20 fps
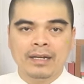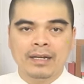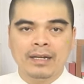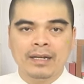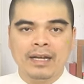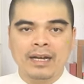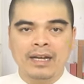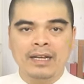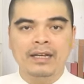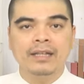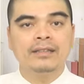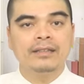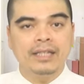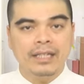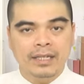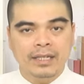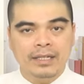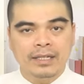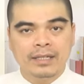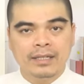là ngày Ất
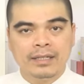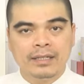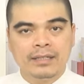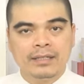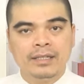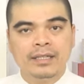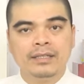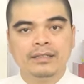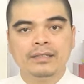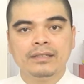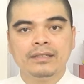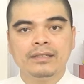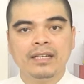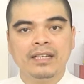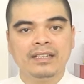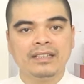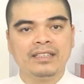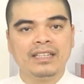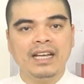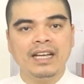Tỵ. Thì chư
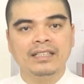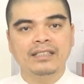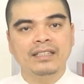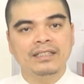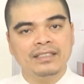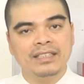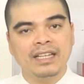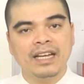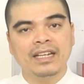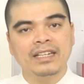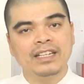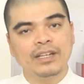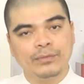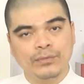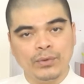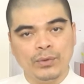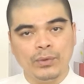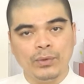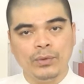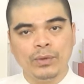thần tại nhân gian địa
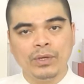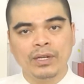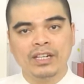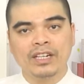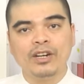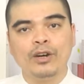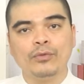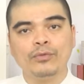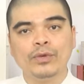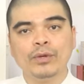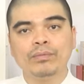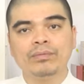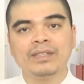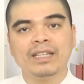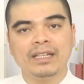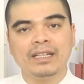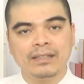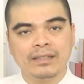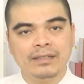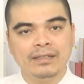phủ cầu phúc,
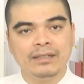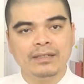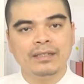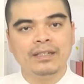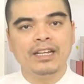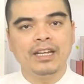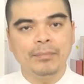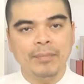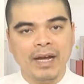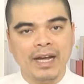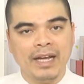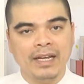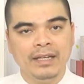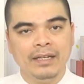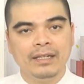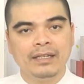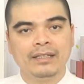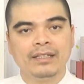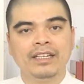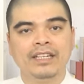tế tự, lễ bái
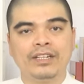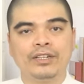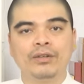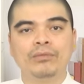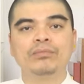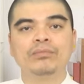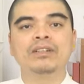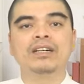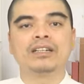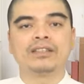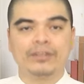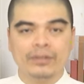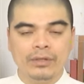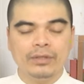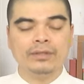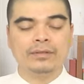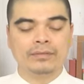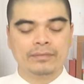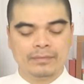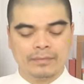thì cũng được
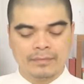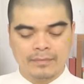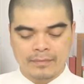tốt.